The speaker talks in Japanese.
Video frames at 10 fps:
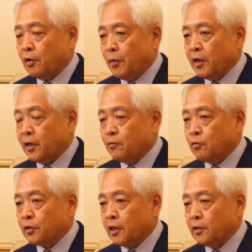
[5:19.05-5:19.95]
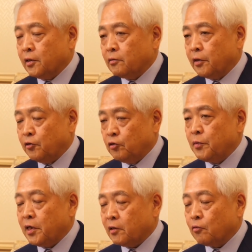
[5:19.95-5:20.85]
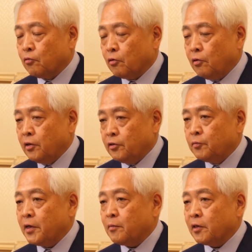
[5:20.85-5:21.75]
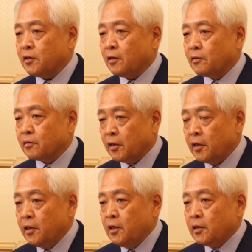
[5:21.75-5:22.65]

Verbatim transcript: が前から行われているんで有名なところ有名な街なんですねだか